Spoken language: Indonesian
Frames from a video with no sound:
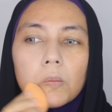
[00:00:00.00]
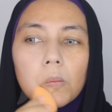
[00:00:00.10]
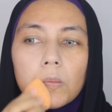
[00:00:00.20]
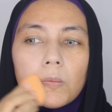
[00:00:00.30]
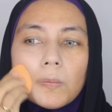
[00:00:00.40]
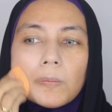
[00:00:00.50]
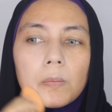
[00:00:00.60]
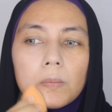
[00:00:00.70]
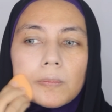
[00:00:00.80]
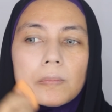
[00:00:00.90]
dia tuh
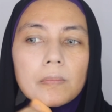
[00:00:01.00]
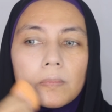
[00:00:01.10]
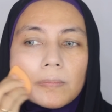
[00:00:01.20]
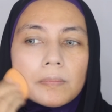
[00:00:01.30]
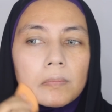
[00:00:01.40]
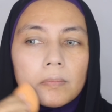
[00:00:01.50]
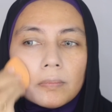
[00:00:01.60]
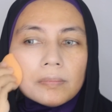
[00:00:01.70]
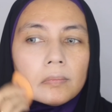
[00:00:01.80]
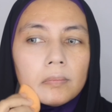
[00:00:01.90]
jadi uh,
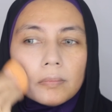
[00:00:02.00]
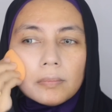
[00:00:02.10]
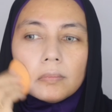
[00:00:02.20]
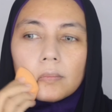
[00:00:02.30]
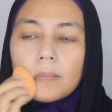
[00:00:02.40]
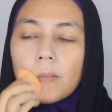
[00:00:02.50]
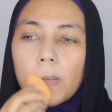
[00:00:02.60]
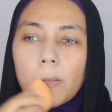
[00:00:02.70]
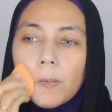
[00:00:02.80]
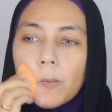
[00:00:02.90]

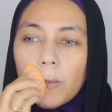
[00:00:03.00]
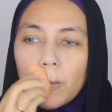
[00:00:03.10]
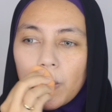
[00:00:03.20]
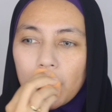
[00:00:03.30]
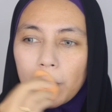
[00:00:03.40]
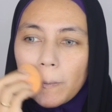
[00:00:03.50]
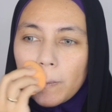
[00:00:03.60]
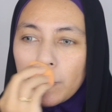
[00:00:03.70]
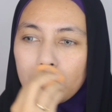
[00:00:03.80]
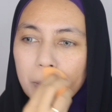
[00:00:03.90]
agak full
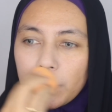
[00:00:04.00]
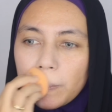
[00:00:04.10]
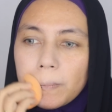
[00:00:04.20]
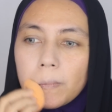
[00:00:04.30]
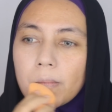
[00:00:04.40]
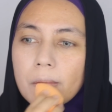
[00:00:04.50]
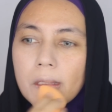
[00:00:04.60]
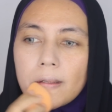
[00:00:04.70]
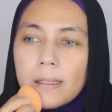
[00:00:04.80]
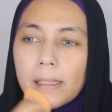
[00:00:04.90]
coverage gitu ya.
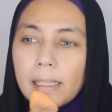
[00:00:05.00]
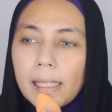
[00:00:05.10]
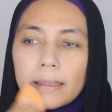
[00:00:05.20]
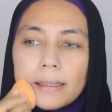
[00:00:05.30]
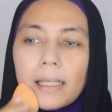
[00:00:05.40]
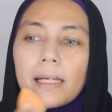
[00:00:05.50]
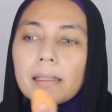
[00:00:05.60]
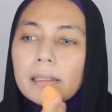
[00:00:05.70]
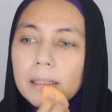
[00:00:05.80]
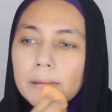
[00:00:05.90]
Jadi
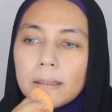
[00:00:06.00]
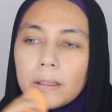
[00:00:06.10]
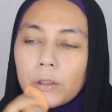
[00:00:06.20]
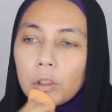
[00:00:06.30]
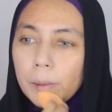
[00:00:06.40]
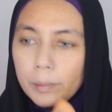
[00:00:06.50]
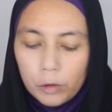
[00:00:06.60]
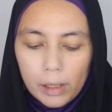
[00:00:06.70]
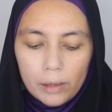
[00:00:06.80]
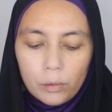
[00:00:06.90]
tipis-tipis dulu aja,
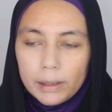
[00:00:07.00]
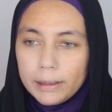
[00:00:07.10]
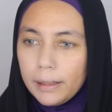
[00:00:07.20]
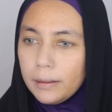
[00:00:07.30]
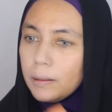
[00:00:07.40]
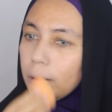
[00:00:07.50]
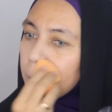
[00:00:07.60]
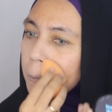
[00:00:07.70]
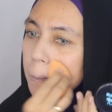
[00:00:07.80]
terus nanti terus